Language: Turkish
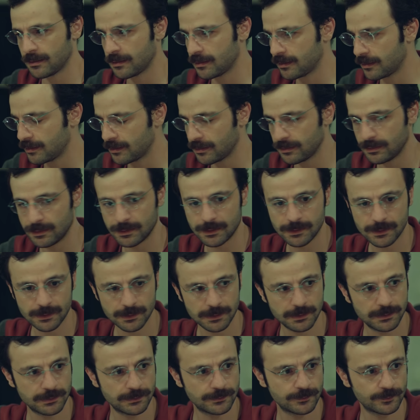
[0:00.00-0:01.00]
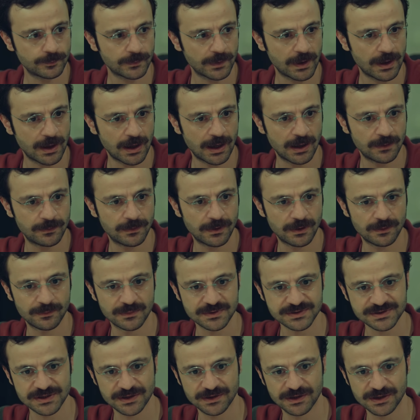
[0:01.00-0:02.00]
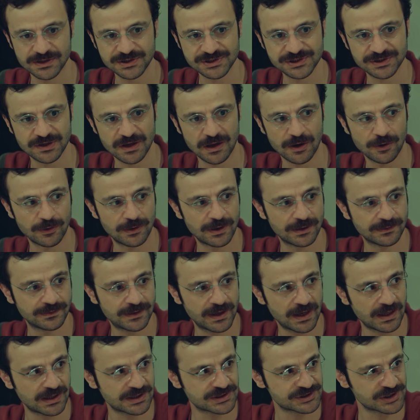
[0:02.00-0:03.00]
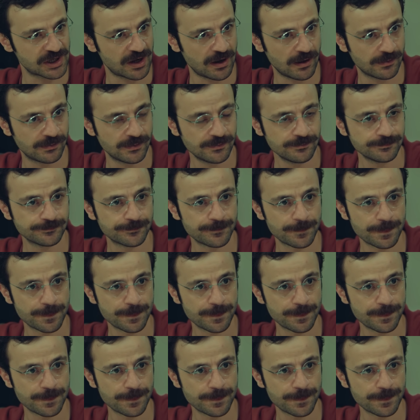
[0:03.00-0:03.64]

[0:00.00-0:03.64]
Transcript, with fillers: Ee, galiba masada iştahı olan tek kişi abim.